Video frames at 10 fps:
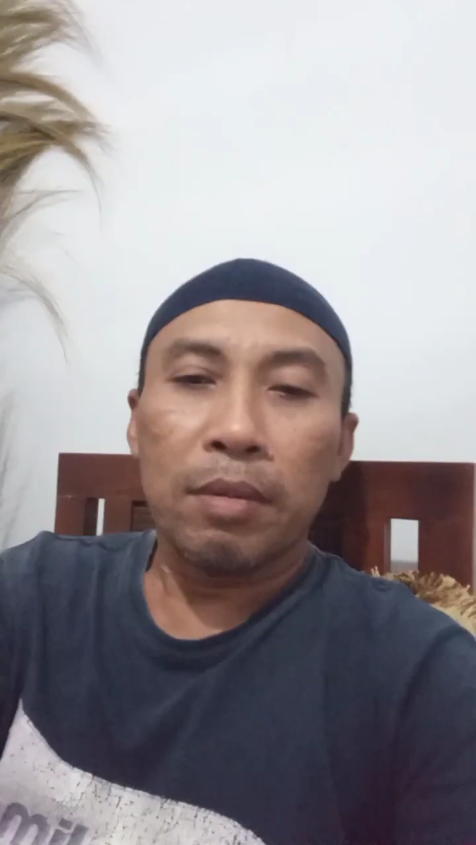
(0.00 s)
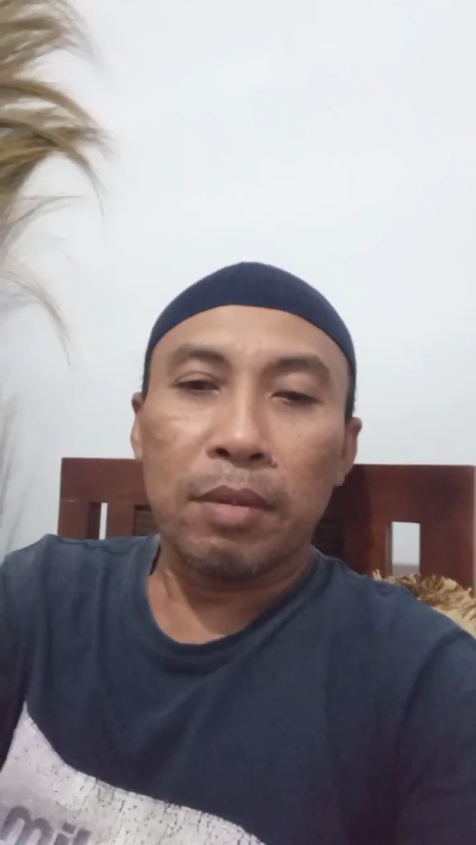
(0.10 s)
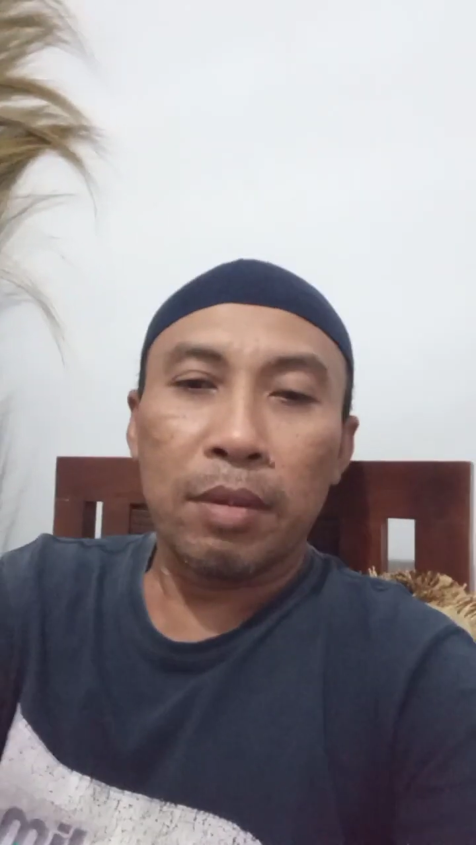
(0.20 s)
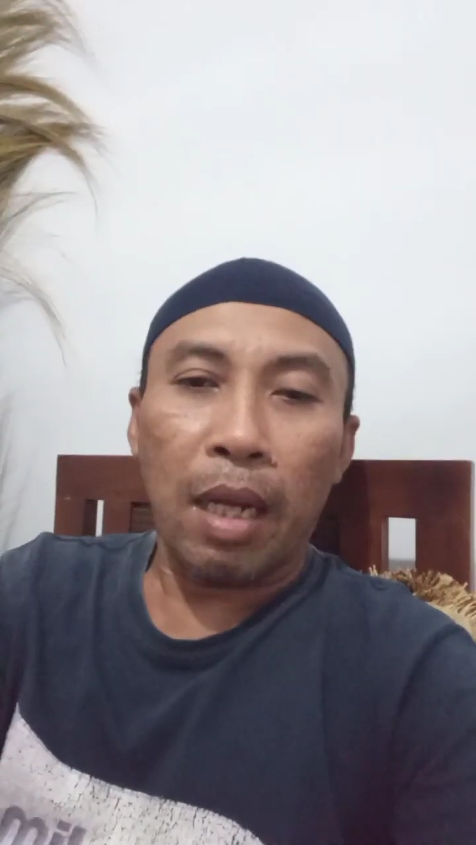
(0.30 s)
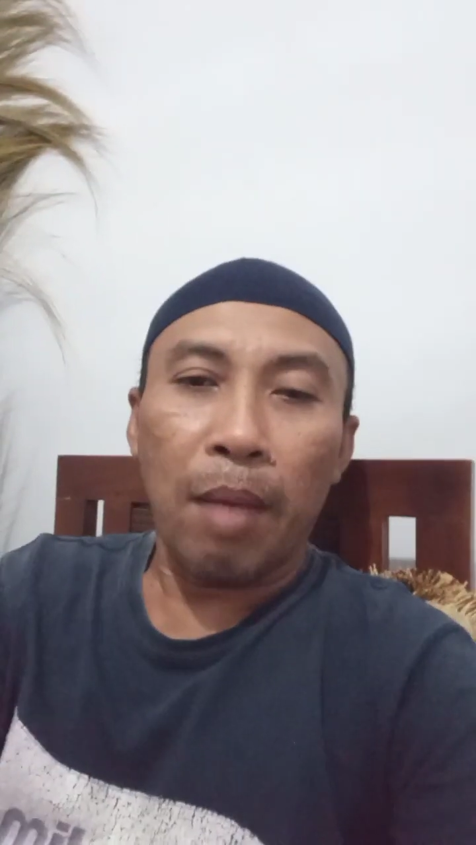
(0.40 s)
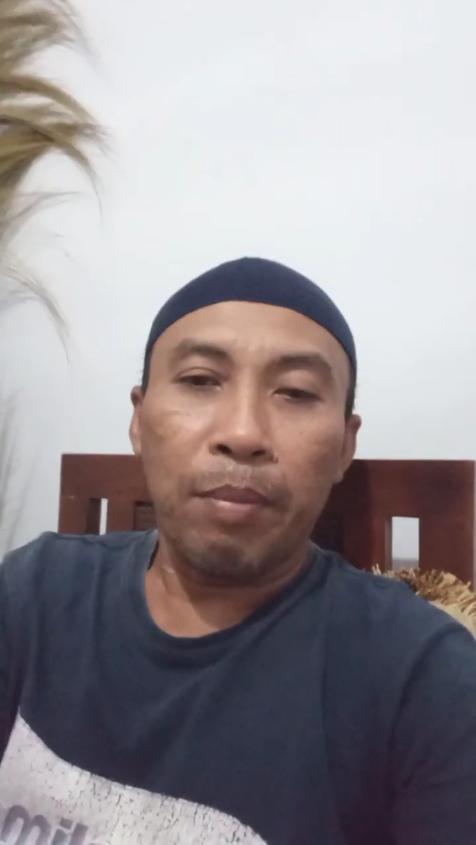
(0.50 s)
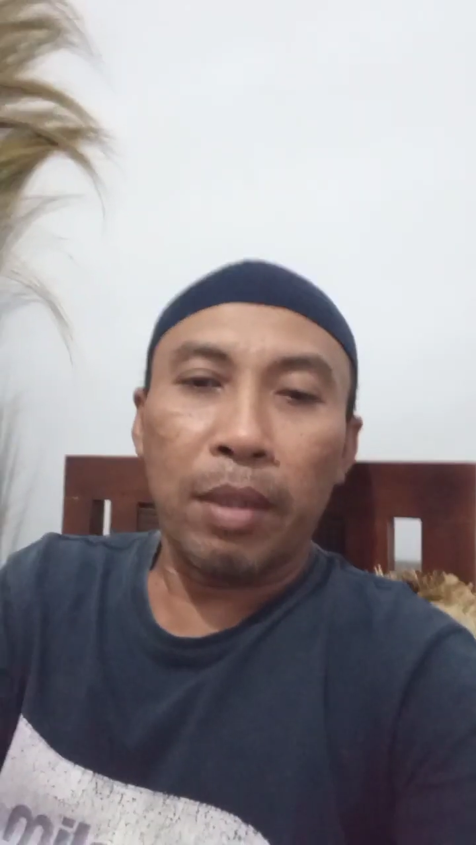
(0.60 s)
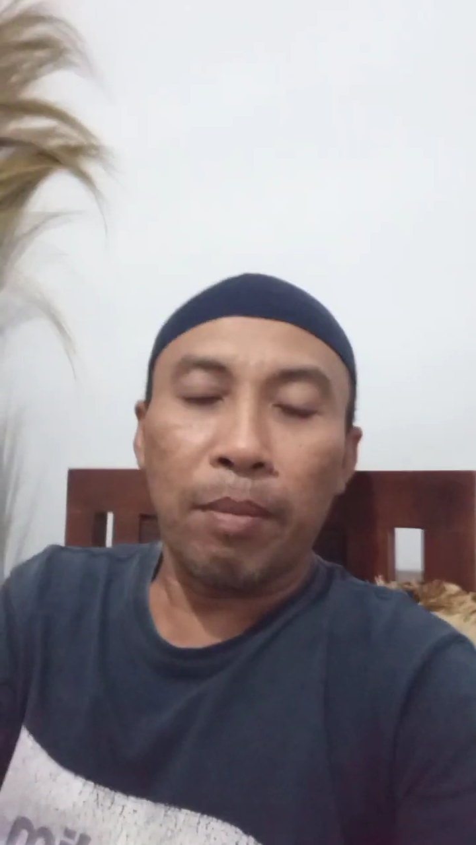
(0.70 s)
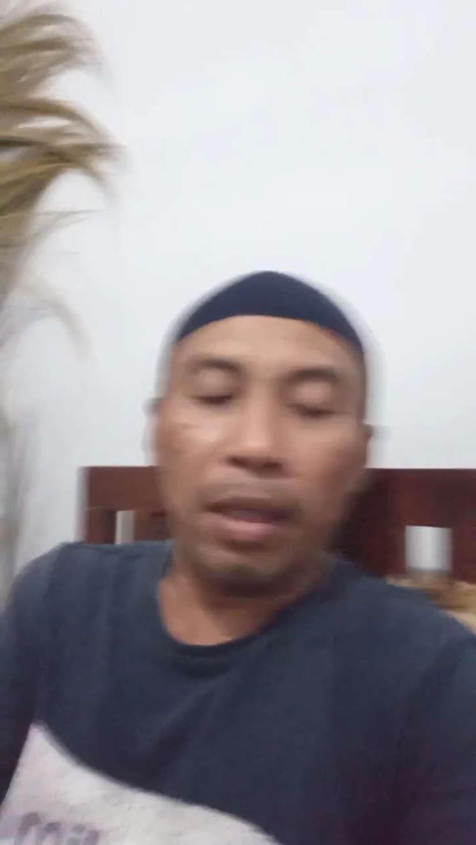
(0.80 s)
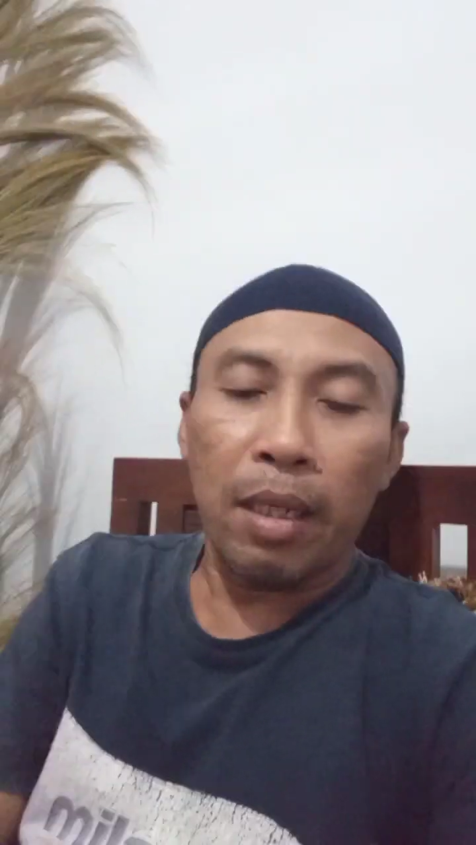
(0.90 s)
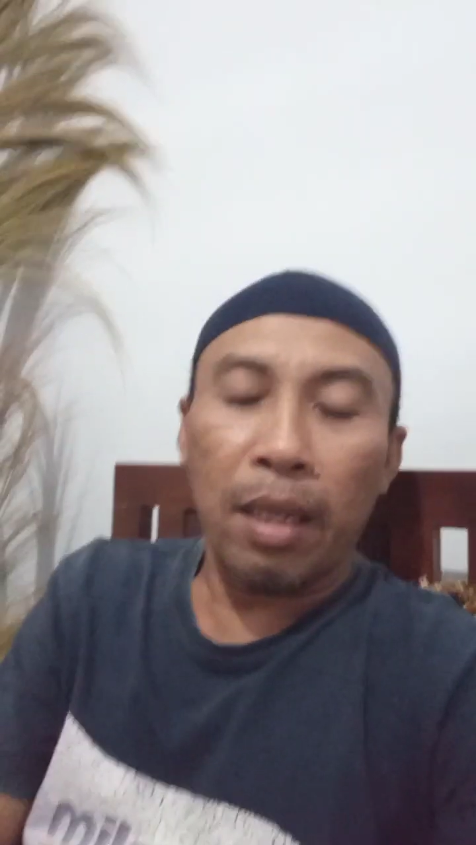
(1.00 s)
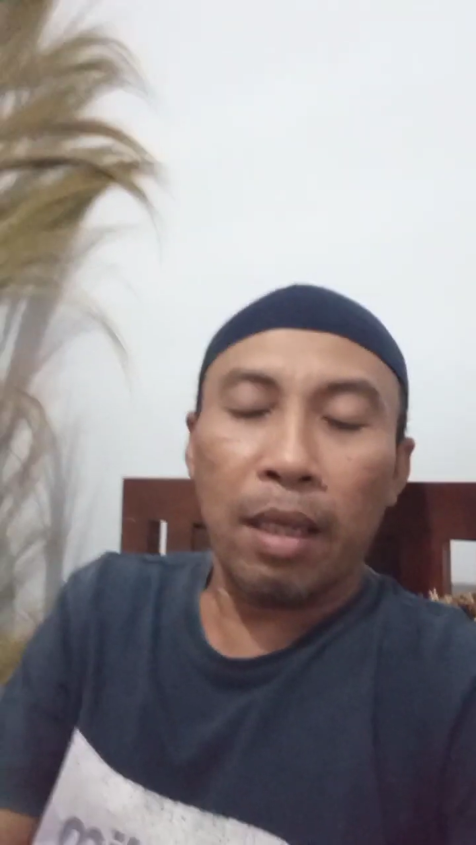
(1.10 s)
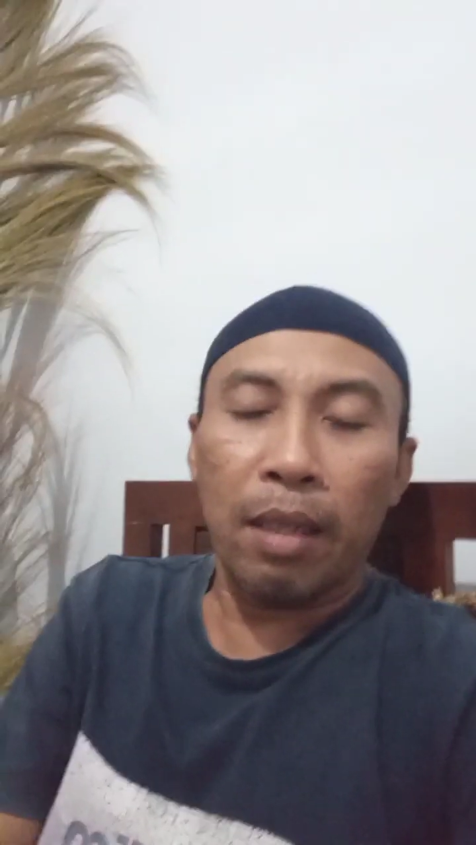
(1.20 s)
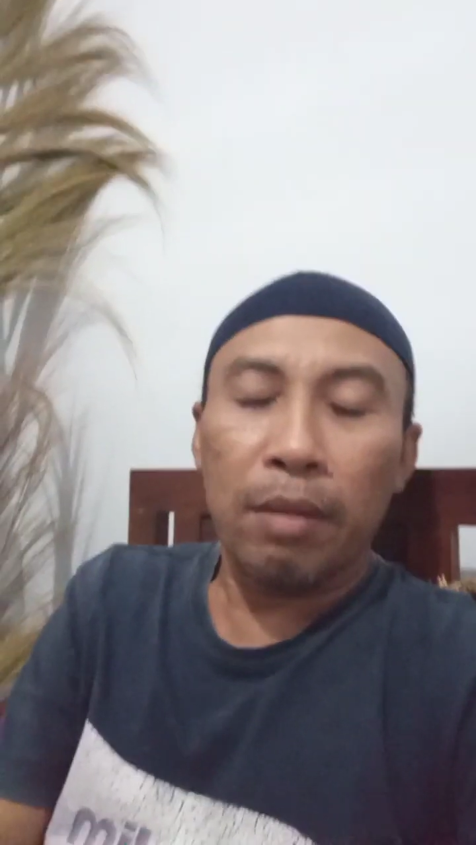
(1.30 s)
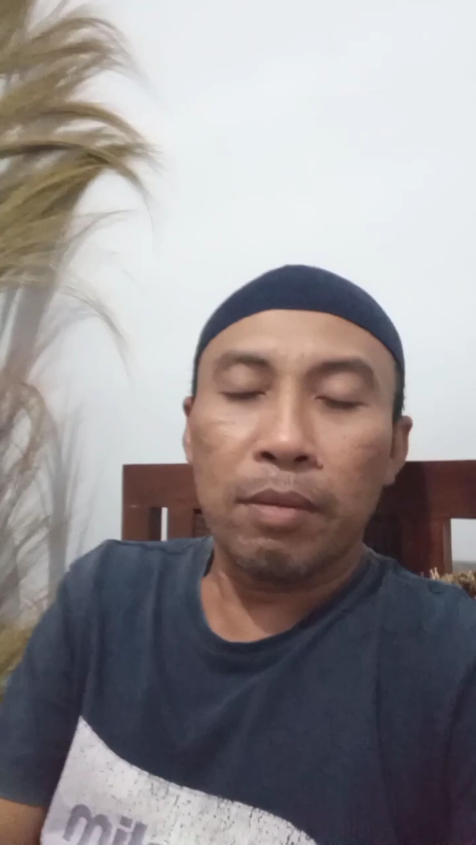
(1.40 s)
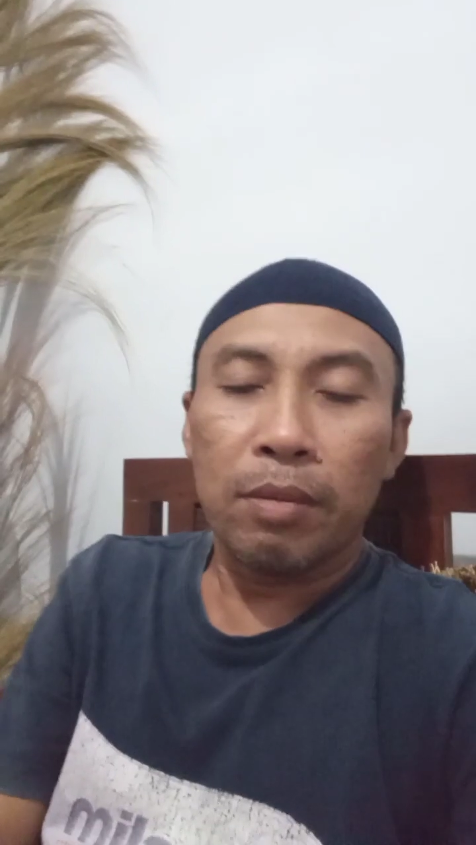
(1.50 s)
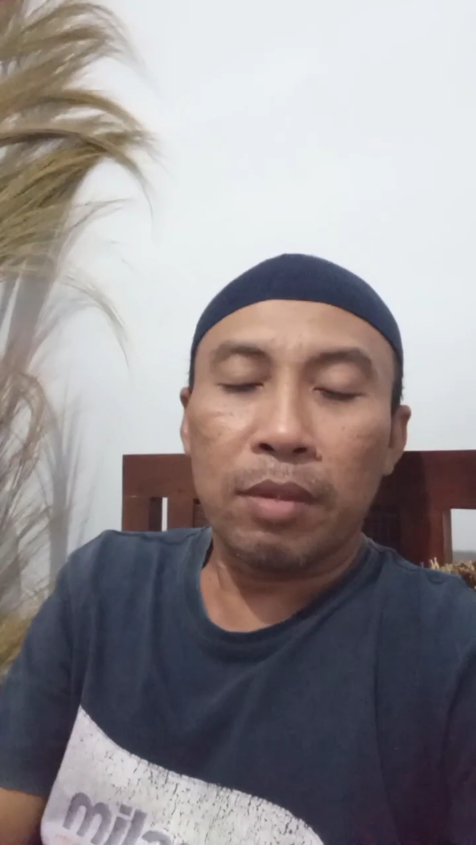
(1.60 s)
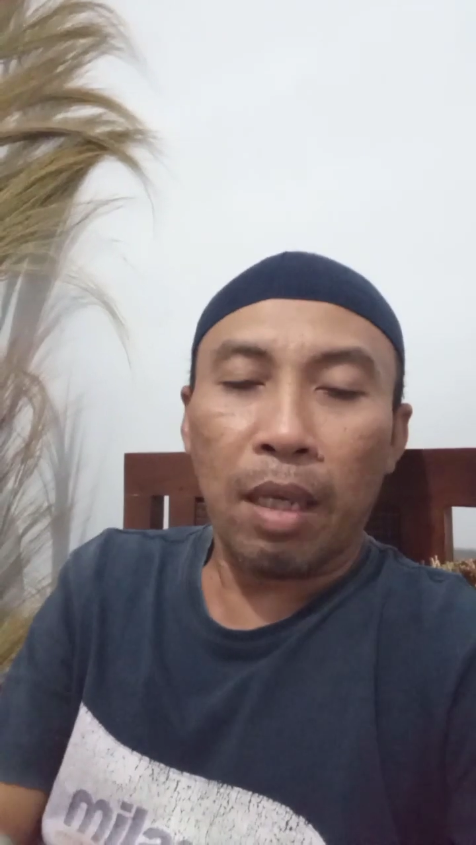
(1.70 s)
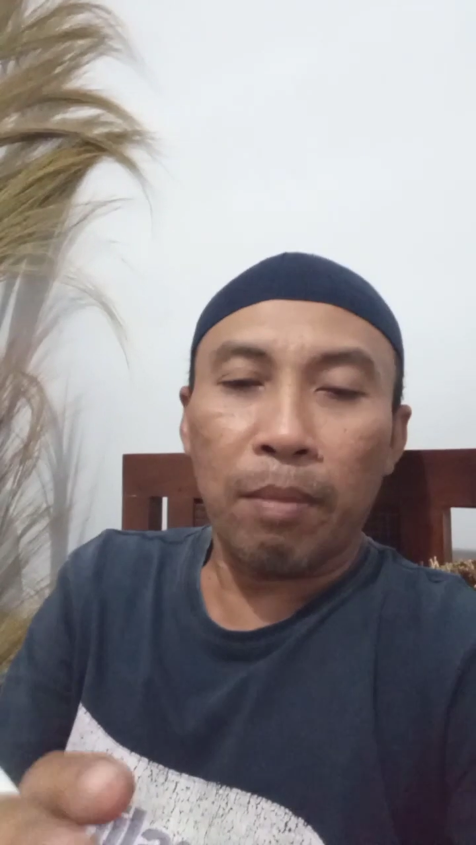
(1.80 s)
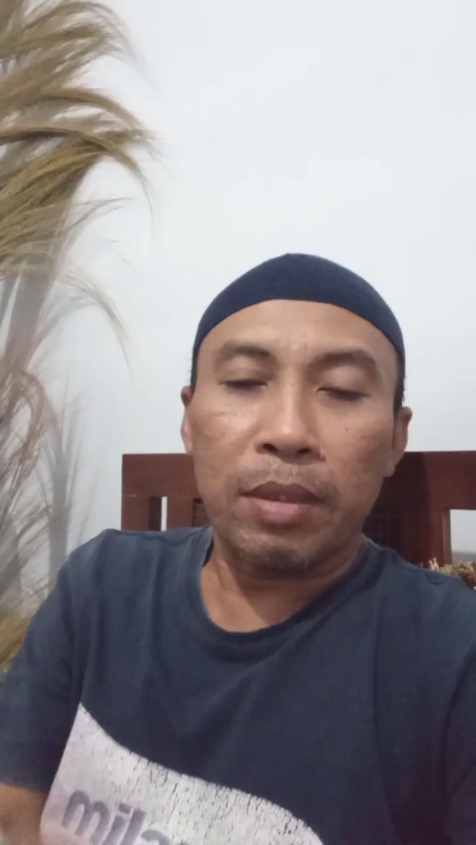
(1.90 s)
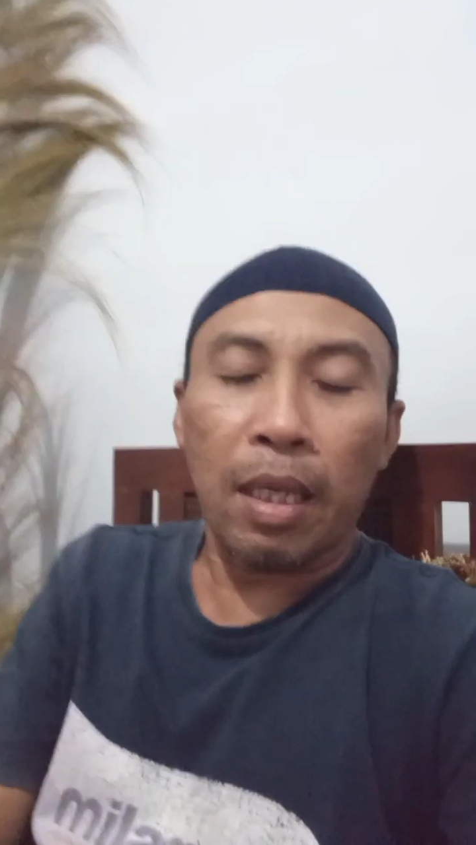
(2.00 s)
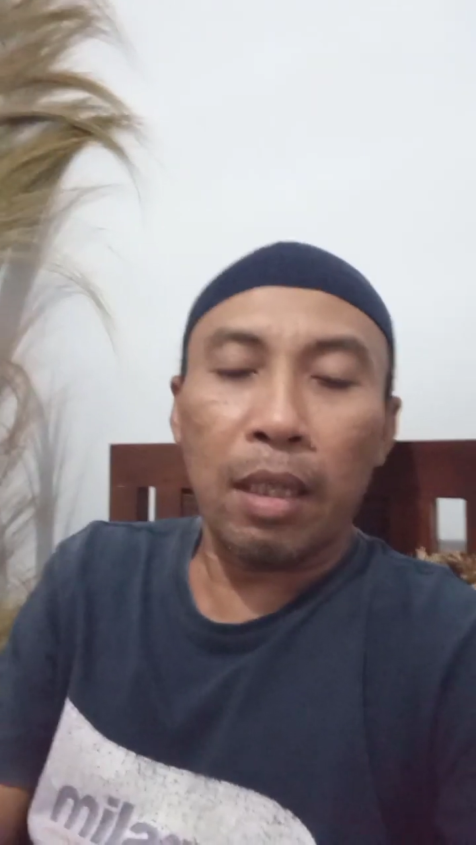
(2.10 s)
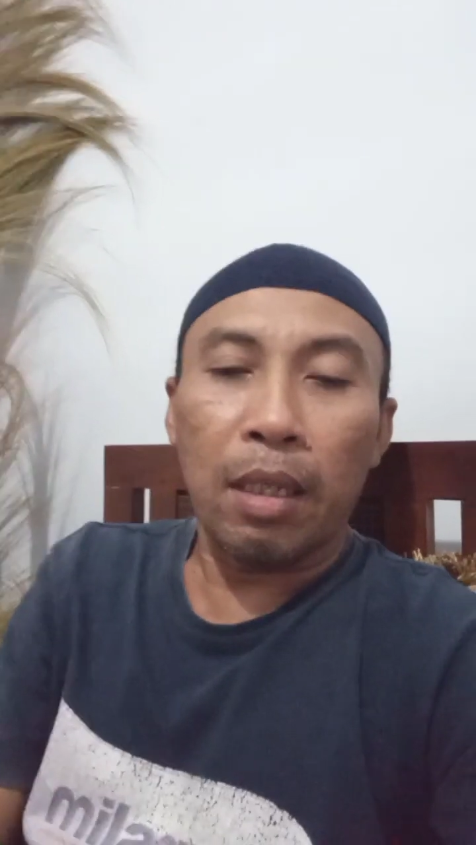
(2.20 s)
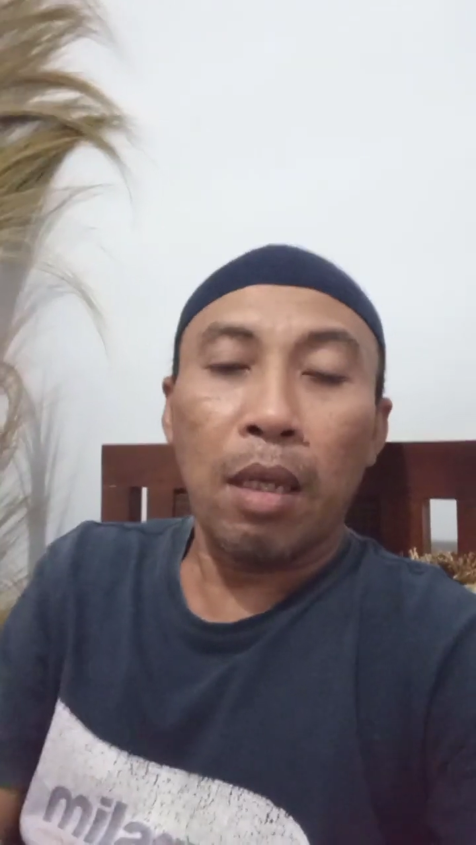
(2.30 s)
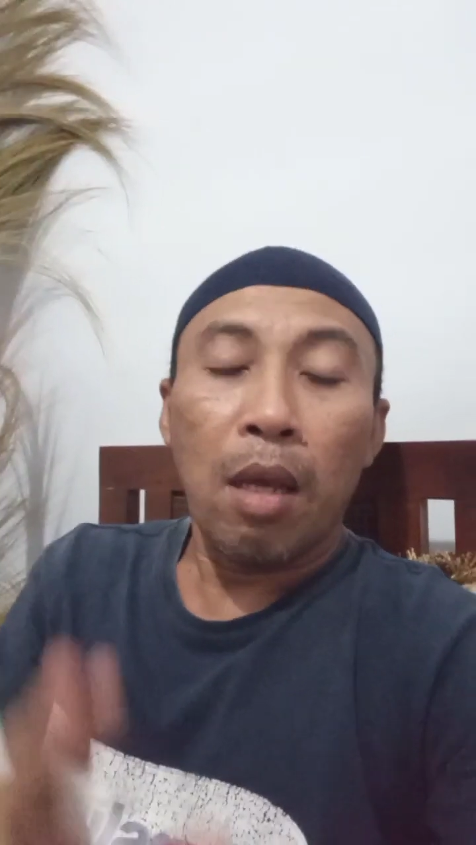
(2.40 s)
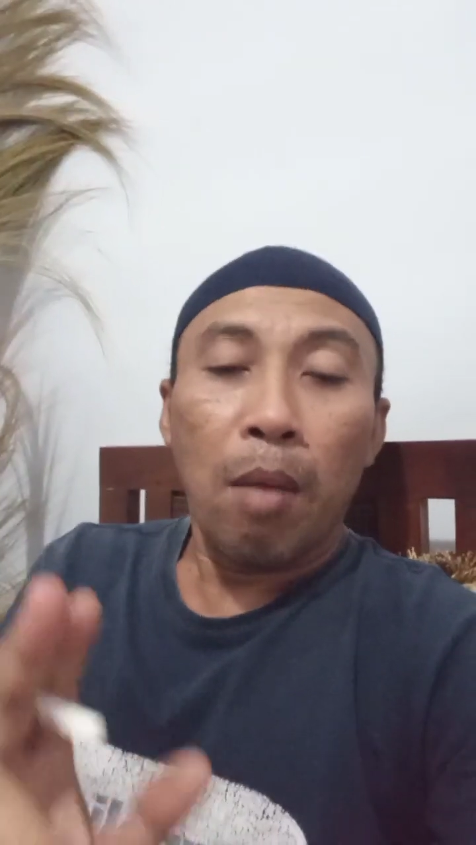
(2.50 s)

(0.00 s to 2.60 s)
salam bermania salam lestari